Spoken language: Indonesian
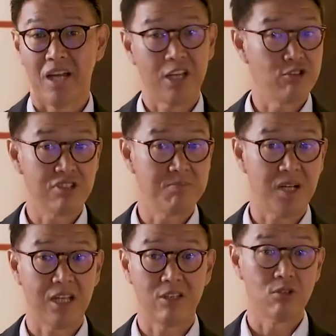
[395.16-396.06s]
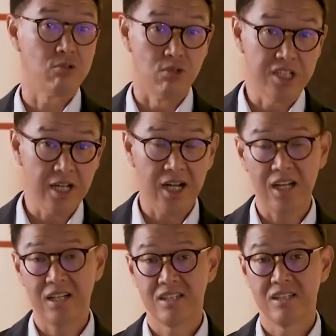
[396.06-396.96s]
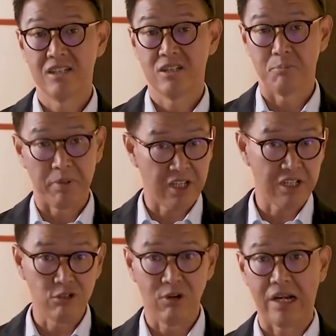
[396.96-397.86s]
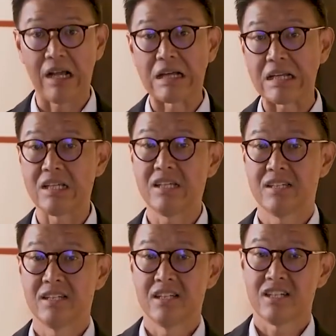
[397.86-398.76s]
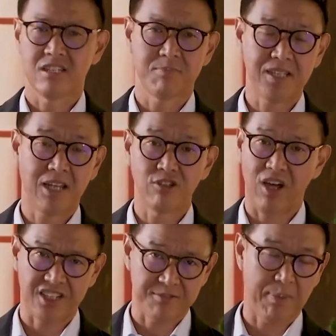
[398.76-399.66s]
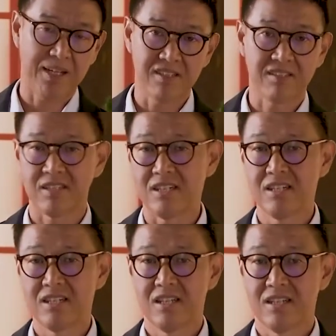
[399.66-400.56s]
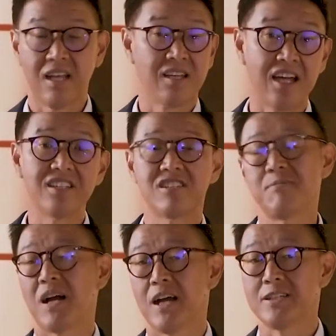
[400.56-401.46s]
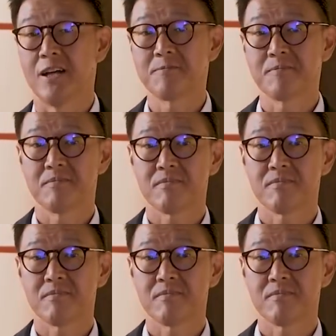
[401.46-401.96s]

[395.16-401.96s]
Baik itu kesempatan untuk kuliah, pergi ke luar negeri, kesempatan untuk ekspansi, dan lain sebagainya.